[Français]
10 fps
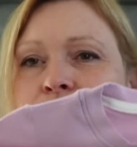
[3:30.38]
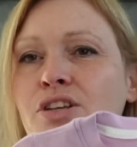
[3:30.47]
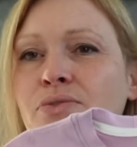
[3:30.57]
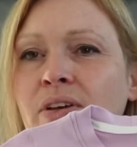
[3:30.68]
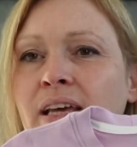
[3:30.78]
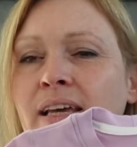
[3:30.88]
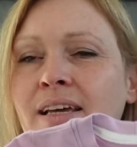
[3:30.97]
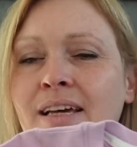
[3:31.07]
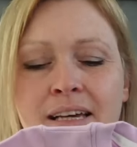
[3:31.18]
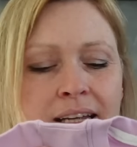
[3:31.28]
j'ai fait
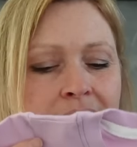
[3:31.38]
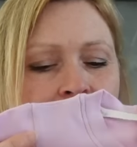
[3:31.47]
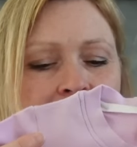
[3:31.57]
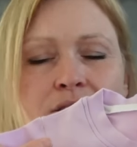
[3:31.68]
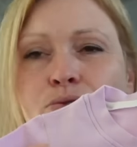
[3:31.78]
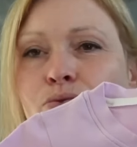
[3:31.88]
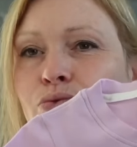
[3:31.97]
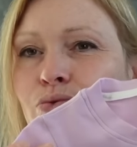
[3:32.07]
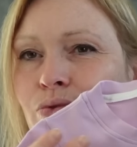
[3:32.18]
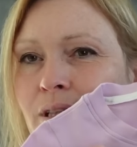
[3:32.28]
la version
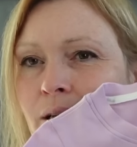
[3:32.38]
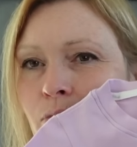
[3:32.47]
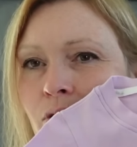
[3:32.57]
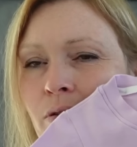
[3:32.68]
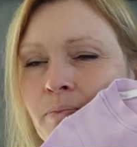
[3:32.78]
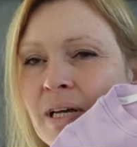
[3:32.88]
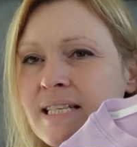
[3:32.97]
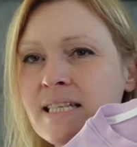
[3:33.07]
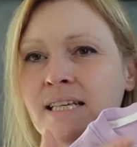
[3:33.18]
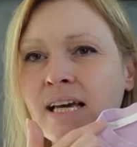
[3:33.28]
totalement
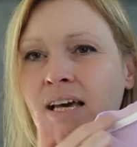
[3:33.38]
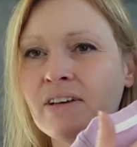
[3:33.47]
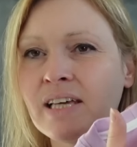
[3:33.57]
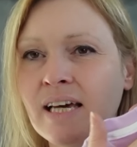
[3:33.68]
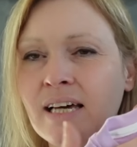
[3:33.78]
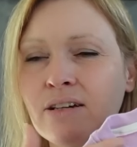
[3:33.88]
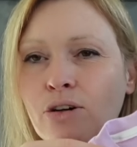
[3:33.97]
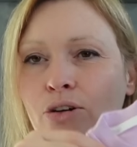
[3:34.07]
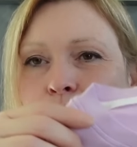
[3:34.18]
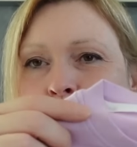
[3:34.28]
basique avec un
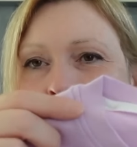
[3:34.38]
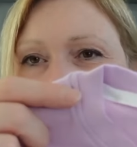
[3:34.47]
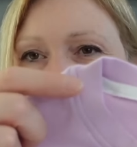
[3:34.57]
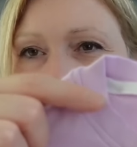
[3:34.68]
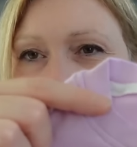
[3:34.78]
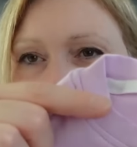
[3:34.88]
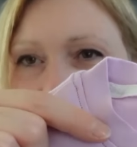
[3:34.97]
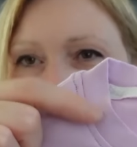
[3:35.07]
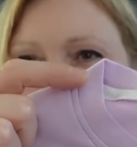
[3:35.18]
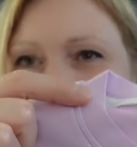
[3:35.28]
col rond,
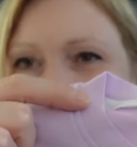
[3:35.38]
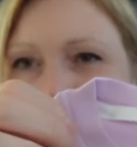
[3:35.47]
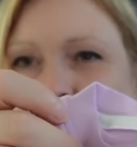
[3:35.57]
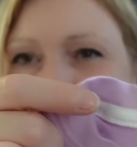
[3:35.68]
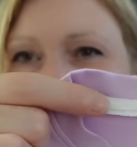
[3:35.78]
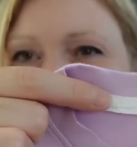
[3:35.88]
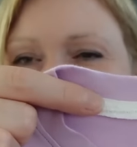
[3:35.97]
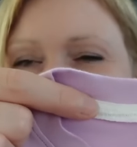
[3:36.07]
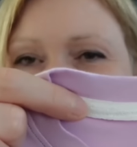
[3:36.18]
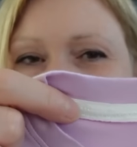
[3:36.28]
une encolure
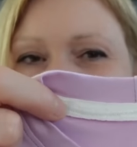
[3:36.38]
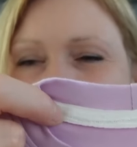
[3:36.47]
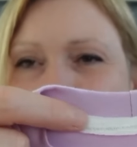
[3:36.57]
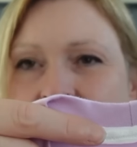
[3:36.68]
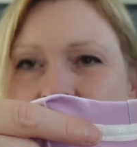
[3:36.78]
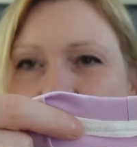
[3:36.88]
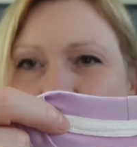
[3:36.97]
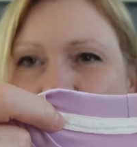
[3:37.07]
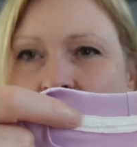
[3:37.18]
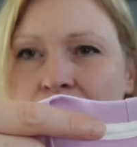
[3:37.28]
et vous voyez ici que
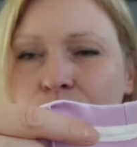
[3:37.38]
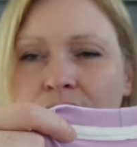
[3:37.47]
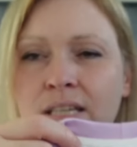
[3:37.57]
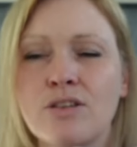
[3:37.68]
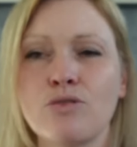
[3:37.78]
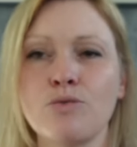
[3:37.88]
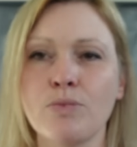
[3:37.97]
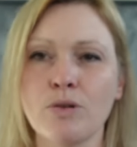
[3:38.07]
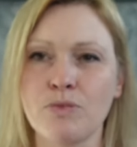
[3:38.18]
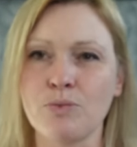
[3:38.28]
j'ai rajouté une
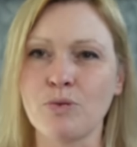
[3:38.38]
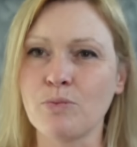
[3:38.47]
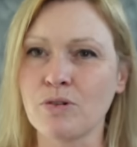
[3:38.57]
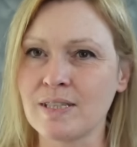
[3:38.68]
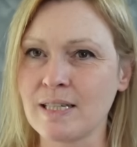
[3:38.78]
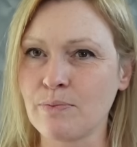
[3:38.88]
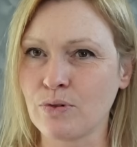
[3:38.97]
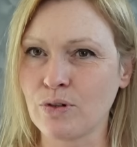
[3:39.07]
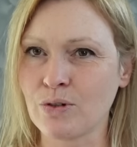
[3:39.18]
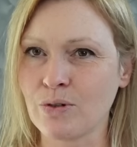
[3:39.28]
bande de propreté
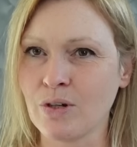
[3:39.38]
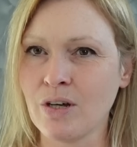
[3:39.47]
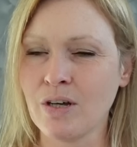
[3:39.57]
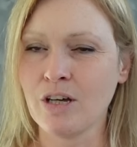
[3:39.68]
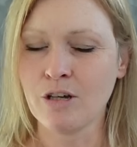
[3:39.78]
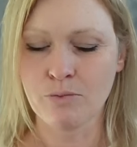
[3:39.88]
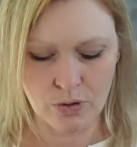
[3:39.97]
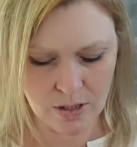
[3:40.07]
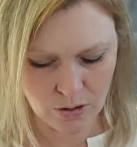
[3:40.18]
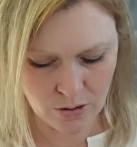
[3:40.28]
pour que,
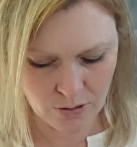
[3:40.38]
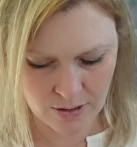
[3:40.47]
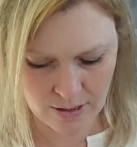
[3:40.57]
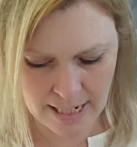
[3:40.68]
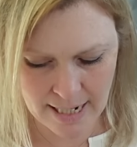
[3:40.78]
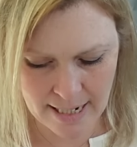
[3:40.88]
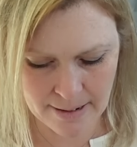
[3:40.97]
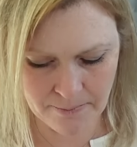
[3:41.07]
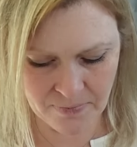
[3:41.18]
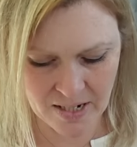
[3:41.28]
pour que
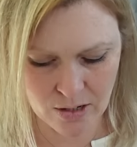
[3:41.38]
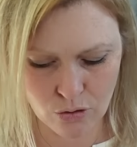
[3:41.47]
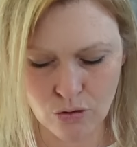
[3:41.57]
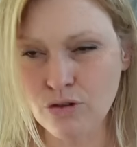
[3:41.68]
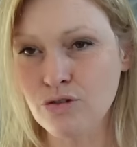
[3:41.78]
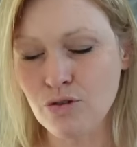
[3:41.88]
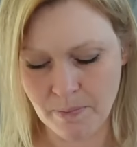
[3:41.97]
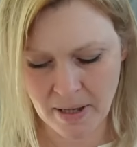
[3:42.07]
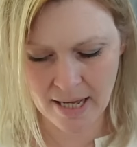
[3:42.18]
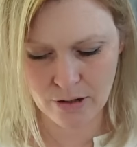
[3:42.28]
l'encolure ne soit
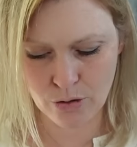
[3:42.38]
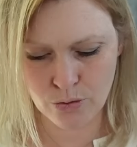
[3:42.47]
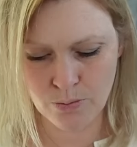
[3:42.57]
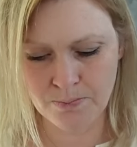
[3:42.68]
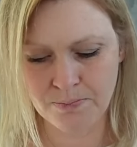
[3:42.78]
pas accrue.